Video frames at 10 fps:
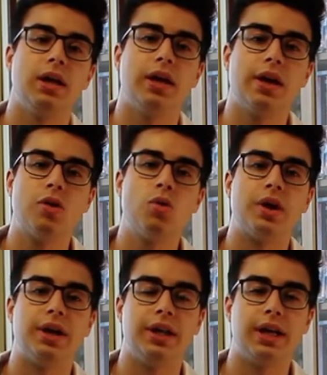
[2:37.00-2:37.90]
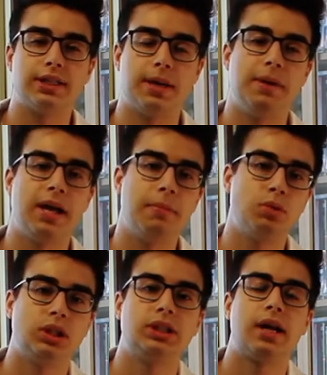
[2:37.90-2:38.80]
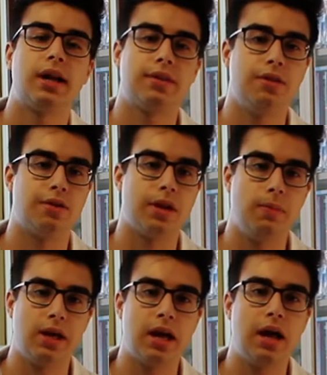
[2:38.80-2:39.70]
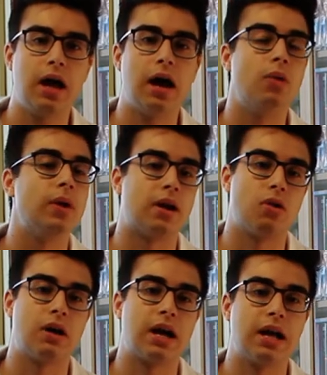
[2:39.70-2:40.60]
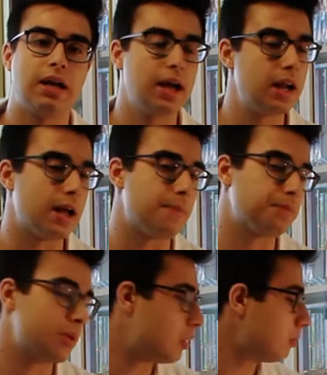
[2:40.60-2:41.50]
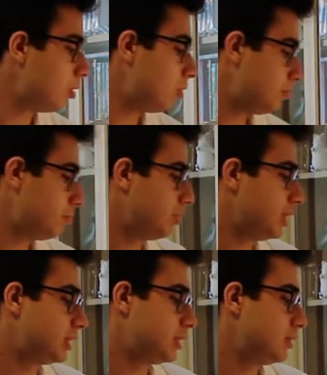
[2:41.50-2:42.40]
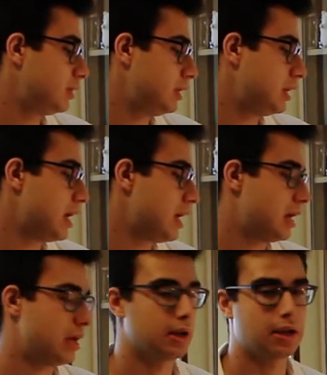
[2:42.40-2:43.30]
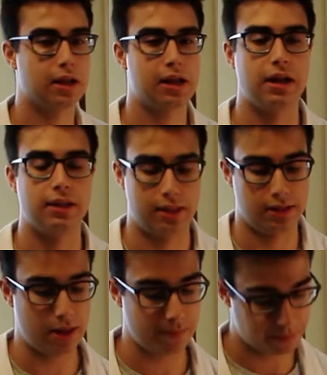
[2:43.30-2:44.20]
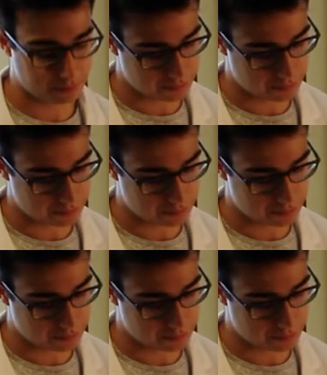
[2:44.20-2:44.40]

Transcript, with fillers: ¿Y qué ocurriría si aplicamos esa reacción química a una roca calcárea? Como, pues, la calcita.